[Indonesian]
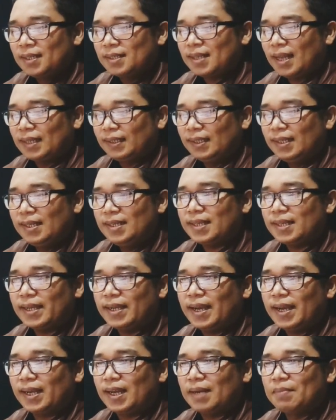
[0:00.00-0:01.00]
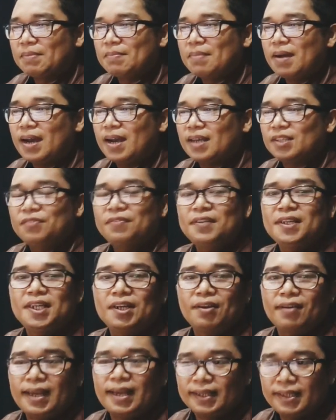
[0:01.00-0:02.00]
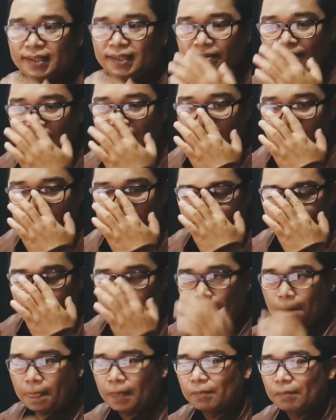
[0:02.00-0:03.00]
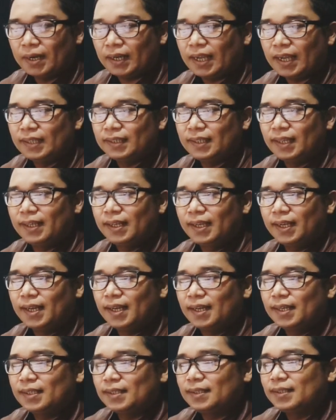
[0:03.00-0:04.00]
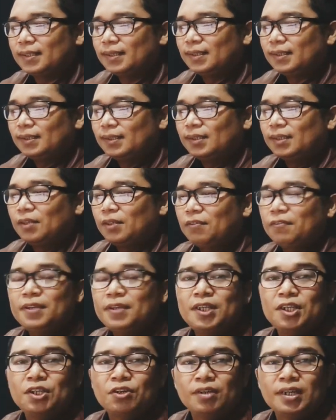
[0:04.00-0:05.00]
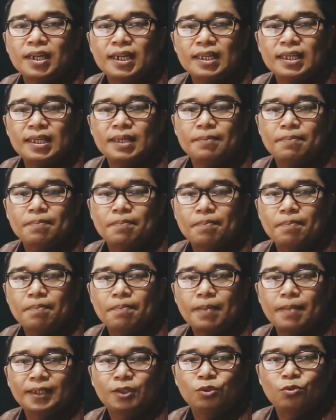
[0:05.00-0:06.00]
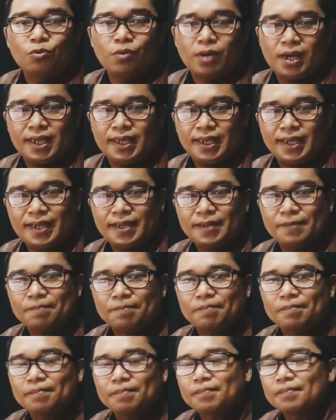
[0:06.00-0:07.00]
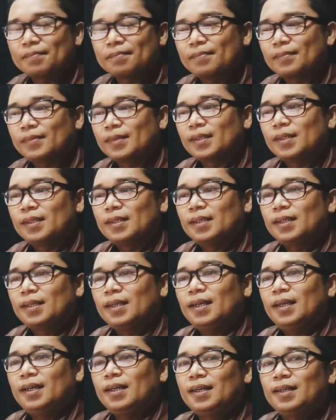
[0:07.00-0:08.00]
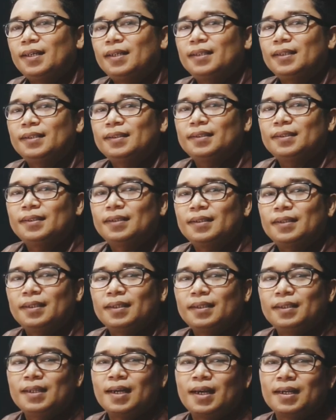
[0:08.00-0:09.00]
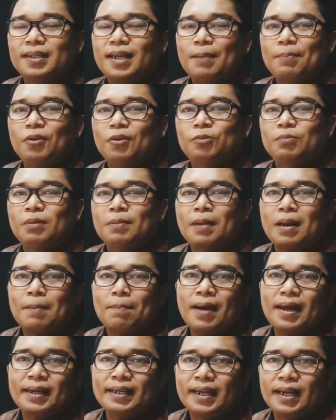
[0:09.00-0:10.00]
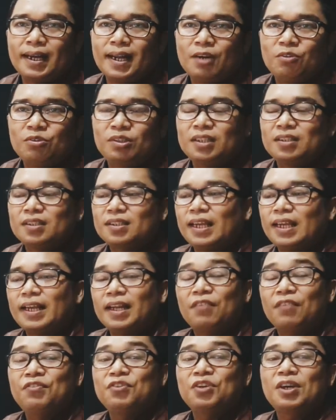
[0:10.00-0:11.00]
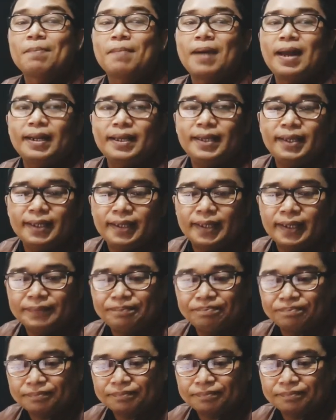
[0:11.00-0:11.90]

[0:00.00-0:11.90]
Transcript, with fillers: Saat ini saya akan membahas video lagi teman-teman berkaitan dengan video dari Pak Tua ya. Uh, yang diupload beberapa hari yang lalu saya review kembali ya.